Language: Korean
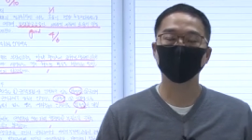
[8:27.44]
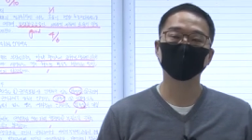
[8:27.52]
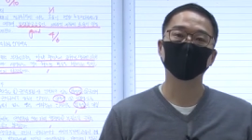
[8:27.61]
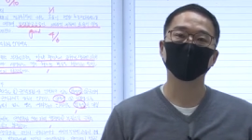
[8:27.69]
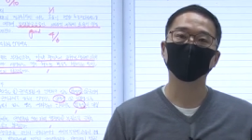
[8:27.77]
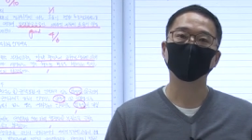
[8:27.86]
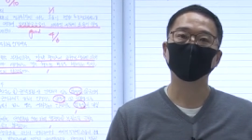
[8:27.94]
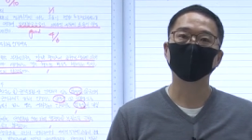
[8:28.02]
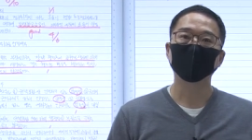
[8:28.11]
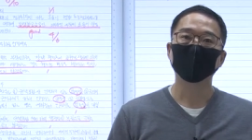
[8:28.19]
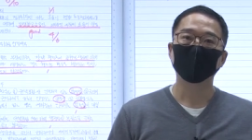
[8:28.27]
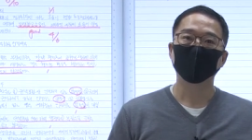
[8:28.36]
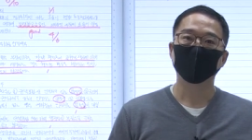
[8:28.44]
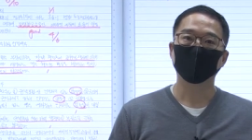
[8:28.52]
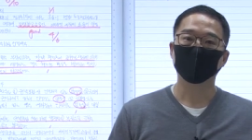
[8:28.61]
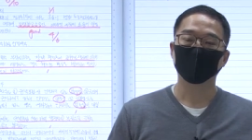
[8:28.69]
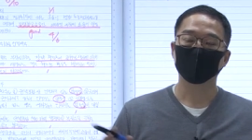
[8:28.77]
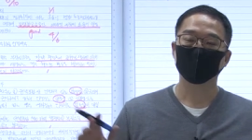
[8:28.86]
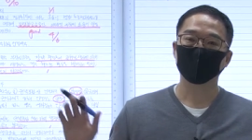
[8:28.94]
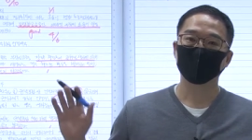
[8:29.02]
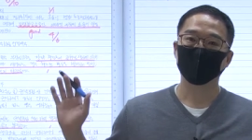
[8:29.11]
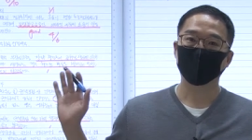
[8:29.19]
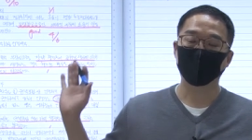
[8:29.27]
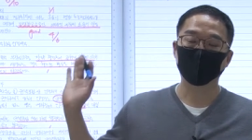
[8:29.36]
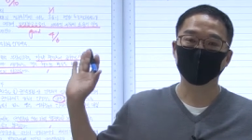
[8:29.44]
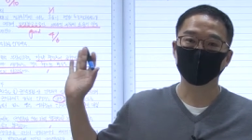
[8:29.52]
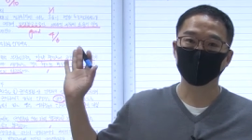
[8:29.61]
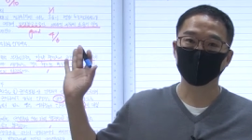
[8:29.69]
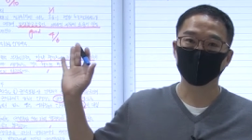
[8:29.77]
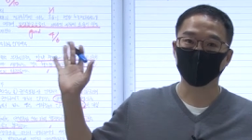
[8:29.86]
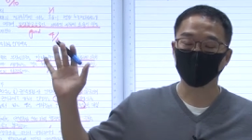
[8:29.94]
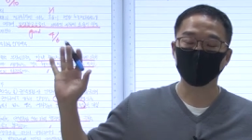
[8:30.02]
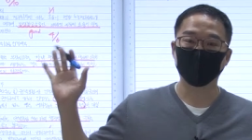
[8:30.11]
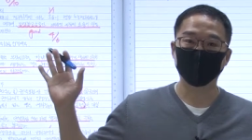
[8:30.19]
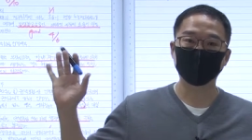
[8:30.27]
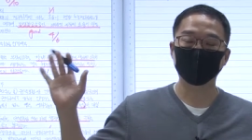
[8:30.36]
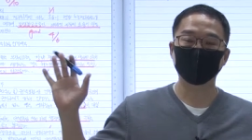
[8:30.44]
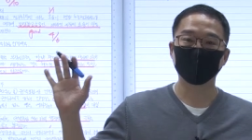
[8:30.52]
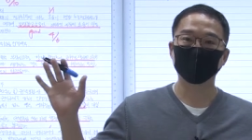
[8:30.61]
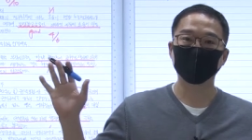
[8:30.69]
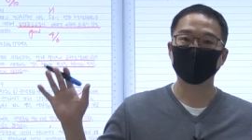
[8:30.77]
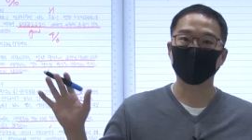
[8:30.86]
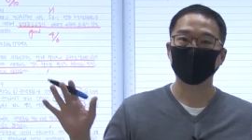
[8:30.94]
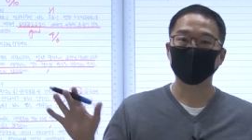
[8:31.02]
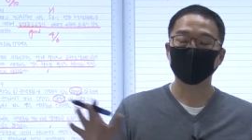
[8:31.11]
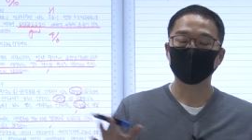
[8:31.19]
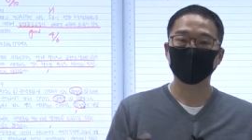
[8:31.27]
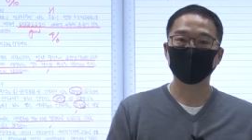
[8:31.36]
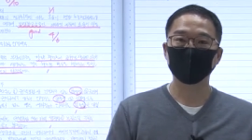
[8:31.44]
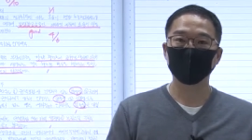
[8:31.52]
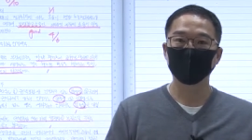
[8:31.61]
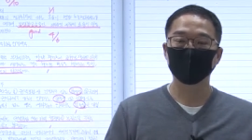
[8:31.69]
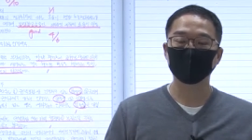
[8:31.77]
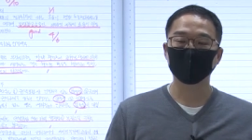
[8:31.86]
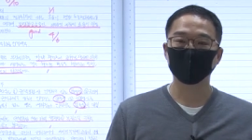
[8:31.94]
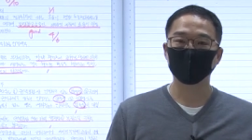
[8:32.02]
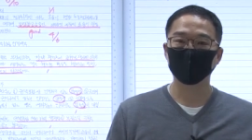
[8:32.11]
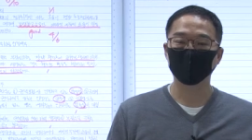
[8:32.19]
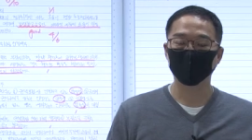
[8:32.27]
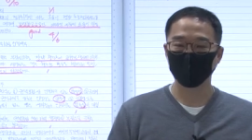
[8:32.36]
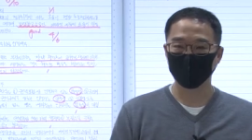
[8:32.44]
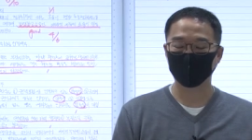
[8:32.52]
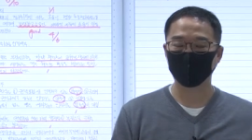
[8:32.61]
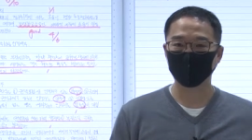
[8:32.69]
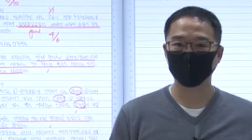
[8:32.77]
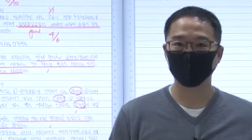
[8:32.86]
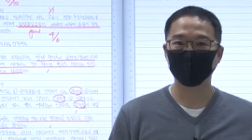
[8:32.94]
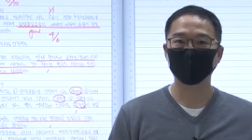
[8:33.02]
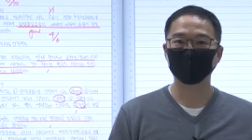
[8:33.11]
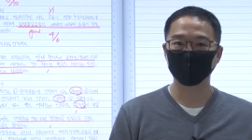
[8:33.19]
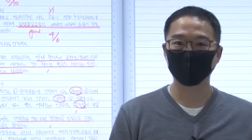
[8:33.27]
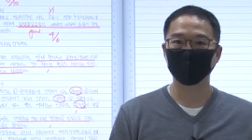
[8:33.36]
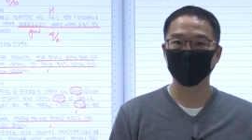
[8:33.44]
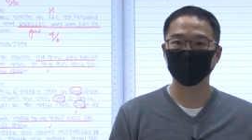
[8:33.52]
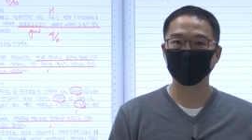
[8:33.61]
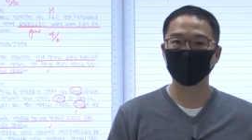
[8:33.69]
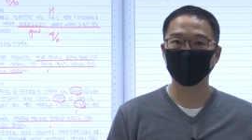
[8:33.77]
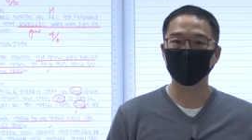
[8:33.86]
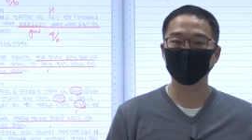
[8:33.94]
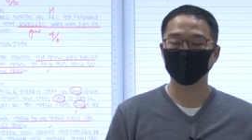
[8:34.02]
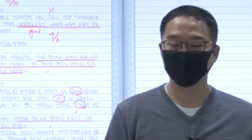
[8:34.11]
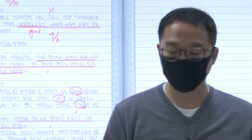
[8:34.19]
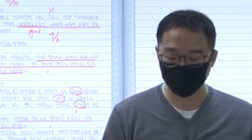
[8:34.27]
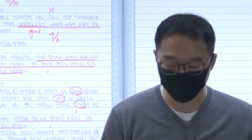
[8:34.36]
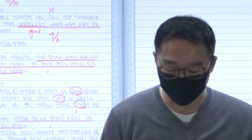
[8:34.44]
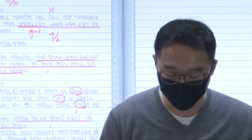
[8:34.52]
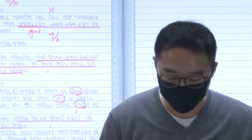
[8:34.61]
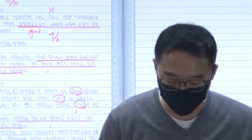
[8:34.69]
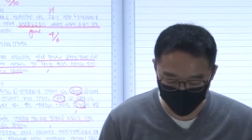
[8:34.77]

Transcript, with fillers: 보여져요. 어, 아주 좋은 답안지들입니다. 시간 내에 이렇게 쓸 수 있도록 계속해서 훈련해 주시기 바랍니다. 수고하셨습니다.